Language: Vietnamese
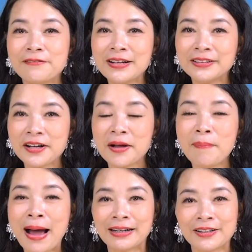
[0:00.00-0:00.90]
Vâng thưa các
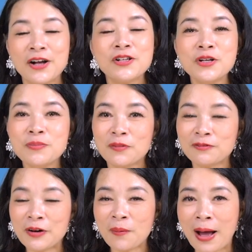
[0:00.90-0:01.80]
bạn, chuyên mục
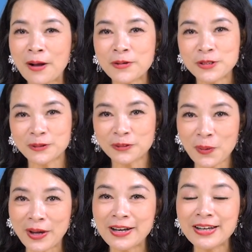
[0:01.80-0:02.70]
văn hóa của chúng
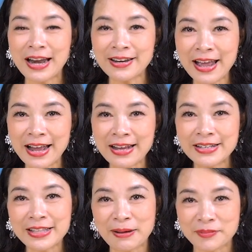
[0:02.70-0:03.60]
tôi đến đây
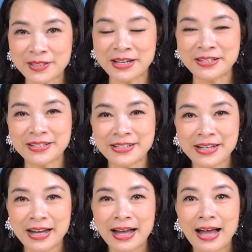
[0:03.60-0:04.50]
tạm dừng.
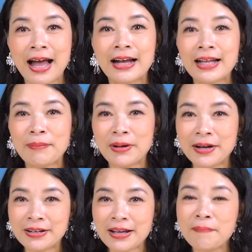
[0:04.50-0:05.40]
Cảm
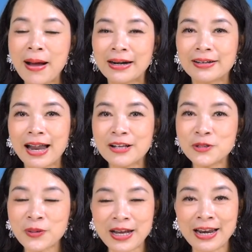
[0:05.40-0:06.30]
ơn các bạn đã chú
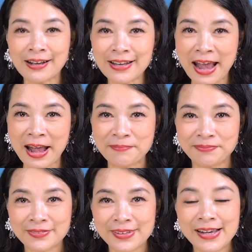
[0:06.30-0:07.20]
ý lắng nghe.
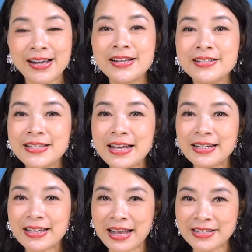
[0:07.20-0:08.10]
Xin
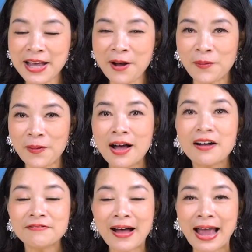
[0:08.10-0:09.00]
kính chào
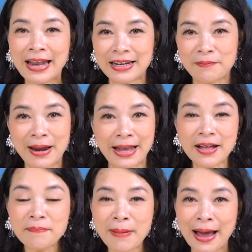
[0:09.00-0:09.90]
và hẹn gặp lại
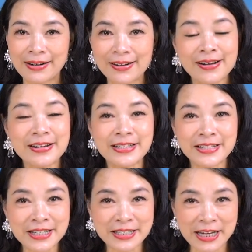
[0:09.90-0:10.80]
các bạn ở những
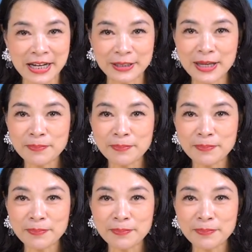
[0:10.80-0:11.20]
chương trình tiếp